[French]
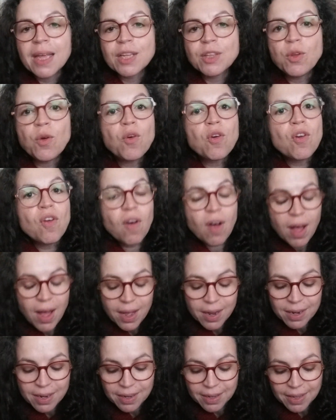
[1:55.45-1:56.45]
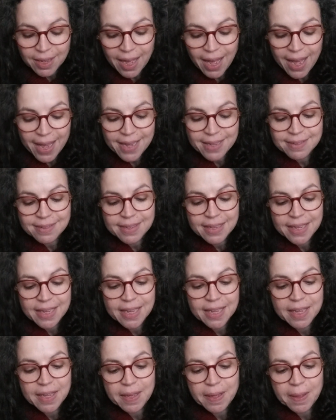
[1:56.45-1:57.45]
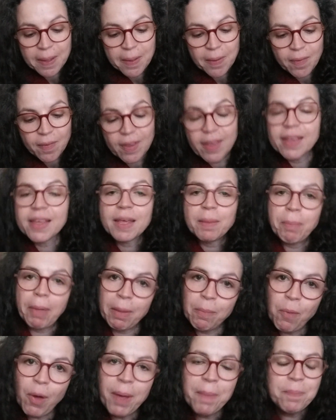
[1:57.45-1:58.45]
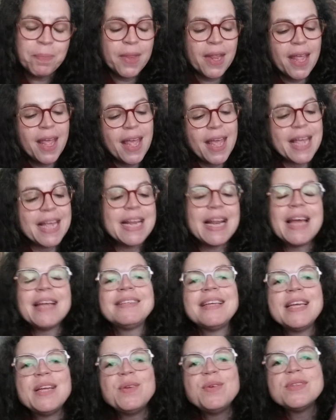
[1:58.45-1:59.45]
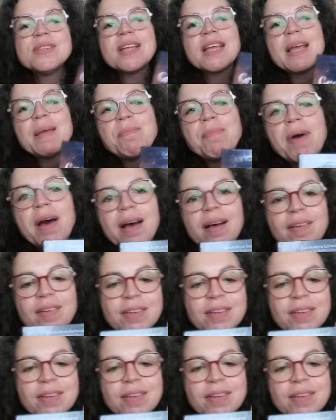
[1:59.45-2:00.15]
Donc l'oracle a été écrit par moi, il a été illustré par